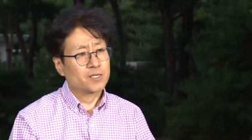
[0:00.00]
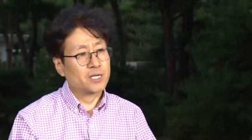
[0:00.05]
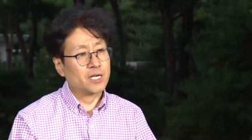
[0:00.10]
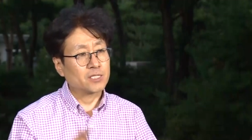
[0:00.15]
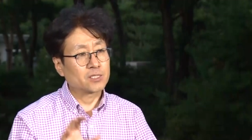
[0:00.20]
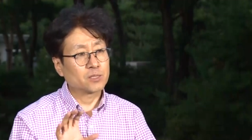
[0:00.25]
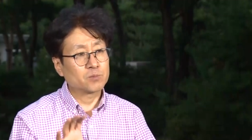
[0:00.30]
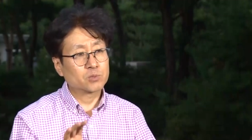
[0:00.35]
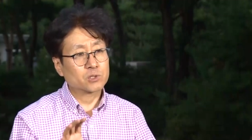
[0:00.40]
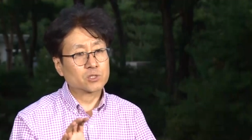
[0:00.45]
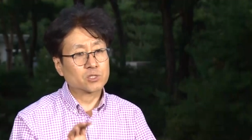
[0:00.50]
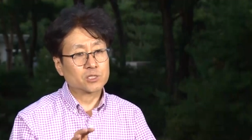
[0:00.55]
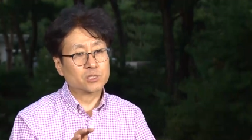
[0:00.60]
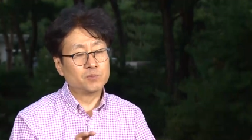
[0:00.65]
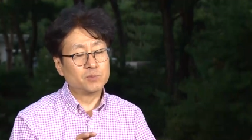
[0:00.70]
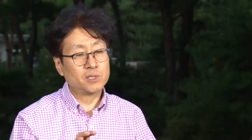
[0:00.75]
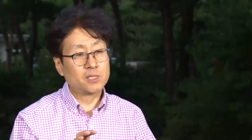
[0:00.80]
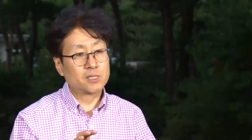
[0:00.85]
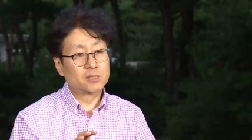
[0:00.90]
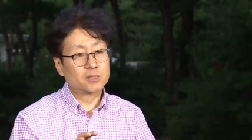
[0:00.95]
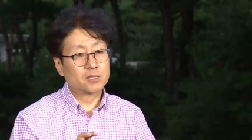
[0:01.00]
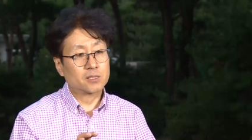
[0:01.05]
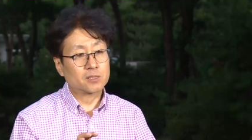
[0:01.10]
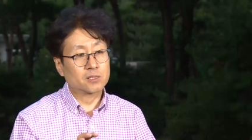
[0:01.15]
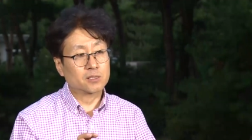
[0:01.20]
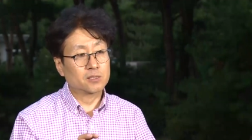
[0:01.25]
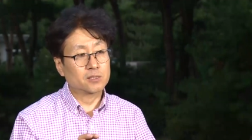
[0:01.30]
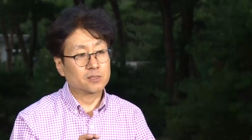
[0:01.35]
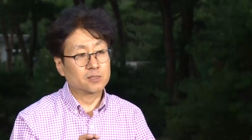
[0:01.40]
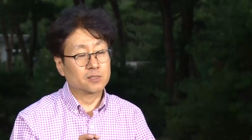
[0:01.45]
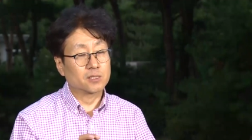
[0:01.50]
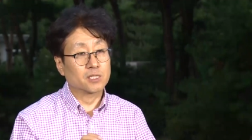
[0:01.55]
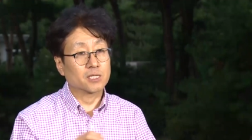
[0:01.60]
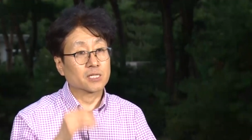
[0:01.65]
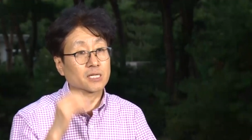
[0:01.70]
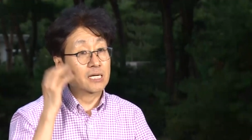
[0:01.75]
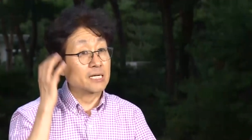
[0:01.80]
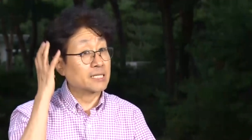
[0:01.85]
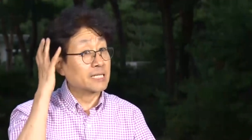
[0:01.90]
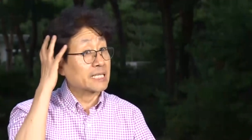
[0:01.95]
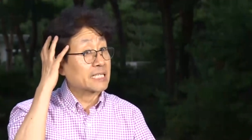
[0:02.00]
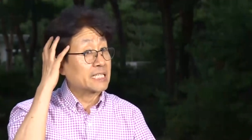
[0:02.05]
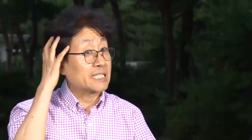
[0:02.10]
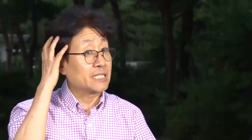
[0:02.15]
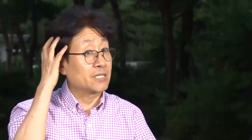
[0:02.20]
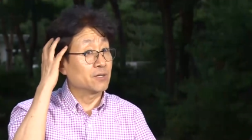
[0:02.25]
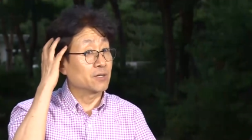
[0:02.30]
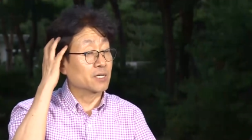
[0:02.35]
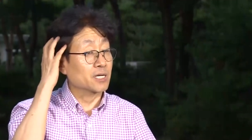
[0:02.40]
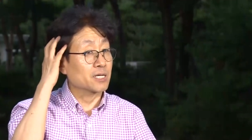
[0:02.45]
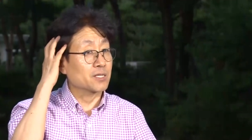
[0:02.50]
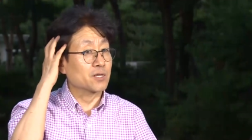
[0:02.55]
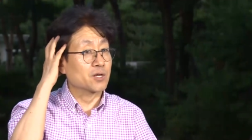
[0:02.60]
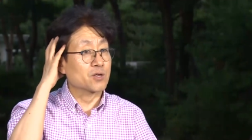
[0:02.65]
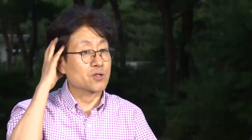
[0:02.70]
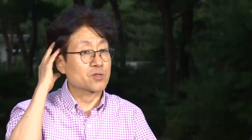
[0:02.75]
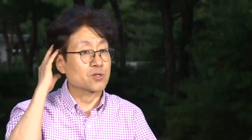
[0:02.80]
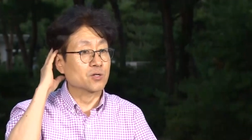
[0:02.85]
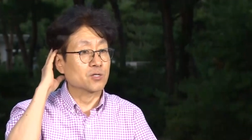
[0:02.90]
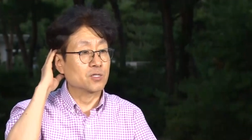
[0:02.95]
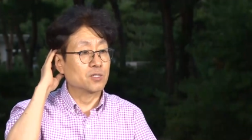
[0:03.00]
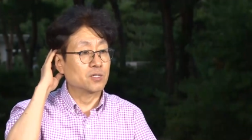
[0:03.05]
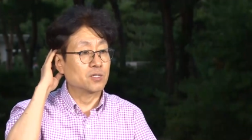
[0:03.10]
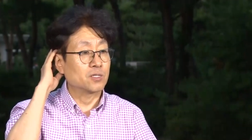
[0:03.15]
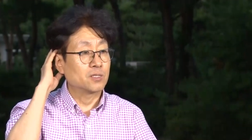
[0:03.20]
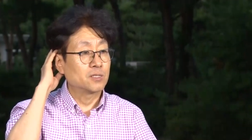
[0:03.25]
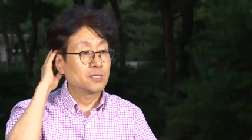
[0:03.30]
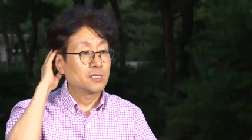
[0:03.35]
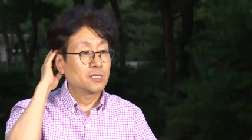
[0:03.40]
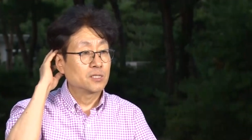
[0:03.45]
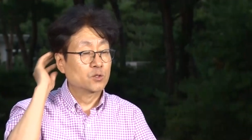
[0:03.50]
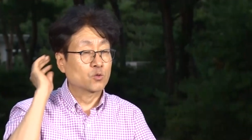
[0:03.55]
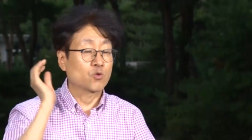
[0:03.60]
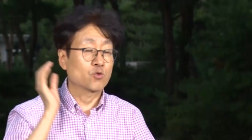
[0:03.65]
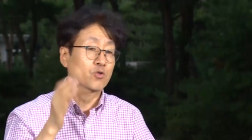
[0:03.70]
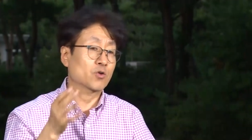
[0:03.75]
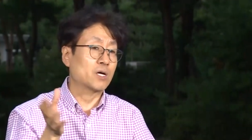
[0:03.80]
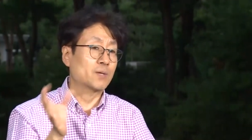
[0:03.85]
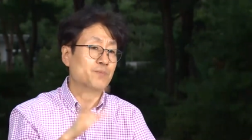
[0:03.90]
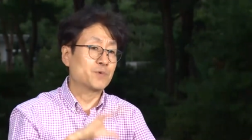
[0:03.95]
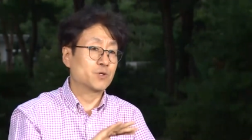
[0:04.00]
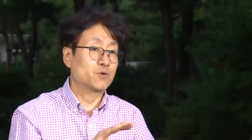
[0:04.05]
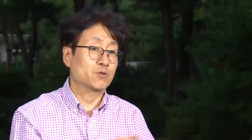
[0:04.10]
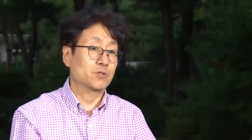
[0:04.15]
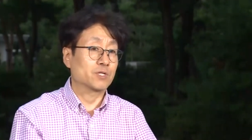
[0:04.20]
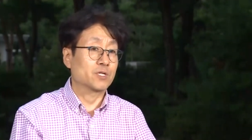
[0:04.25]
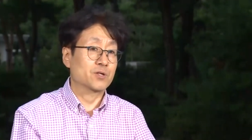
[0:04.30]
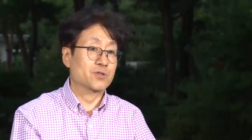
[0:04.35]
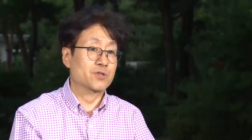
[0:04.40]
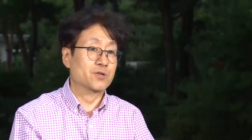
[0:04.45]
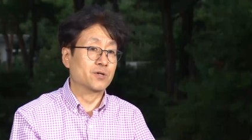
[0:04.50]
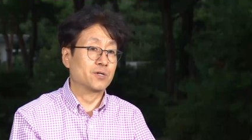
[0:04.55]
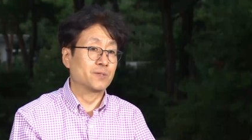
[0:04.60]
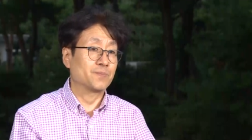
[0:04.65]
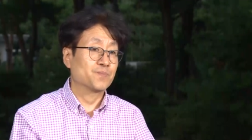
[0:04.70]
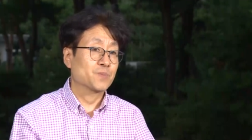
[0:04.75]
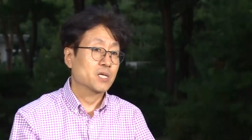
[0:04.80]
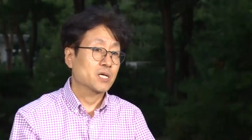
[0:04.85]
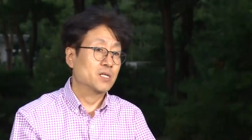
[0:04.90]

예전부터 심리학자들은 인간의 기억에 대해서 도서관 비유를 했어요.